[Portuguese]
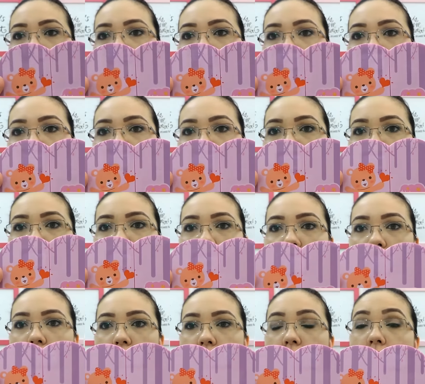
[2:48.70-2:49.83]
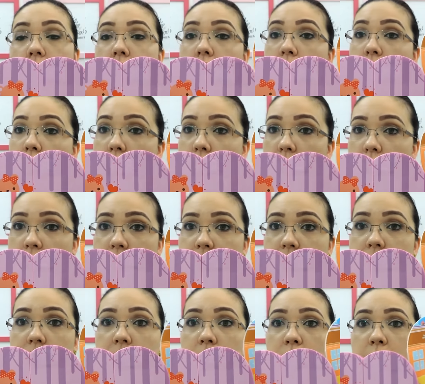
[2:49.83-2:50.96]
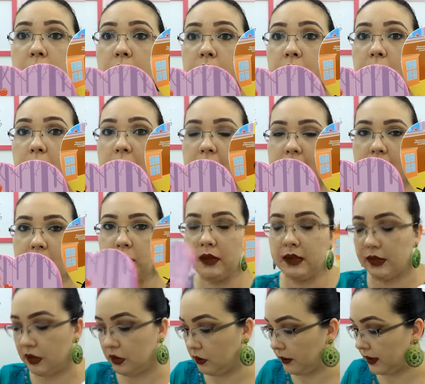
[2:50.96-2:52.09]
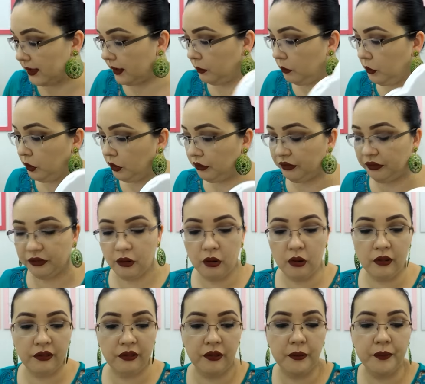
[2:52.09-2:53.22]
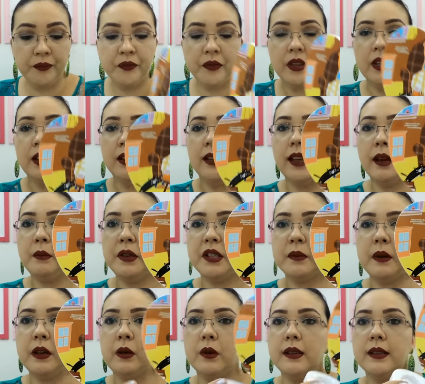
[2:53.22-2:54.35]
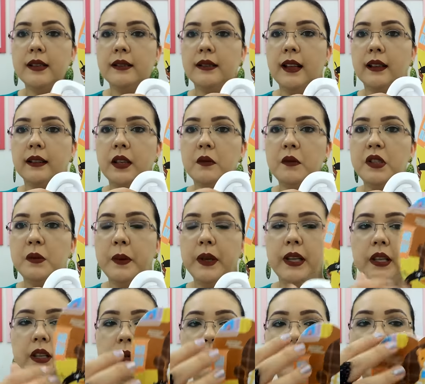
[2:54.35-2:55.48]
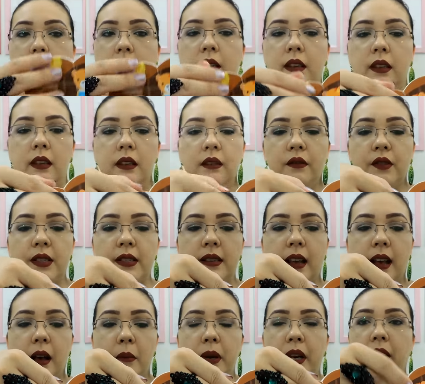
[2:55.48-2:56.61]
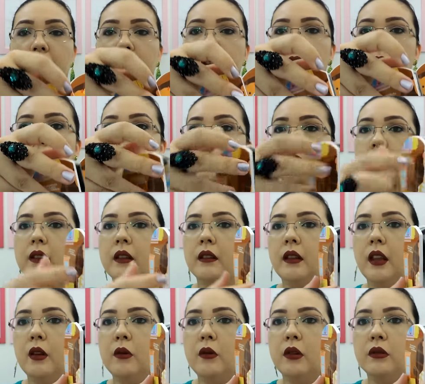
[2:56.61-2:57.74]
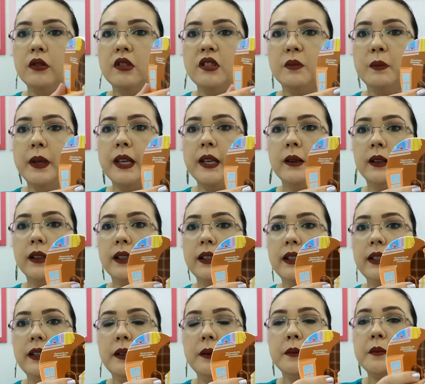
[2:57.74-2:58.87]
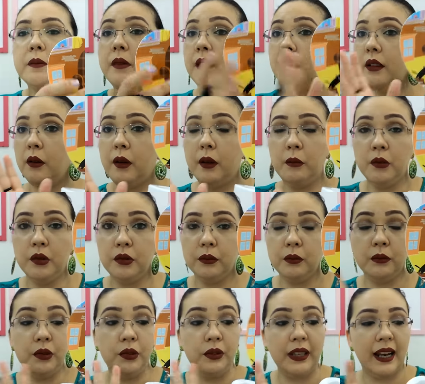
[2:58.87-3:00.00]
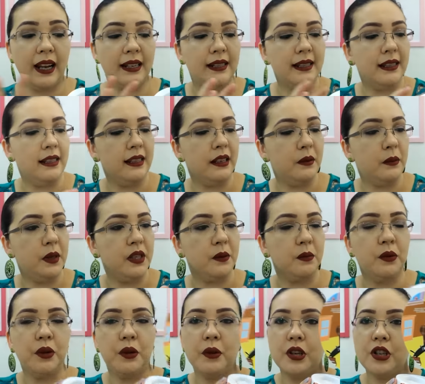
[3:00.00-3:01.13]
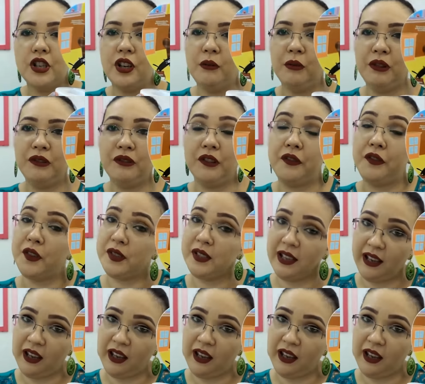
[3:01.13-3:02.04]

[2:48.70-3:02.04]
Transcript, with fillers: dela é de ursinho, rosa, né? O meu tem um casalzinho, mas é muito fofo. É a mesma coisa, tá? Tem um espelhinho aqui, você abre aqui, tem outro espelho aqui, então é muito, muito gracinha mesmo. Eu achei muito fofo. Eu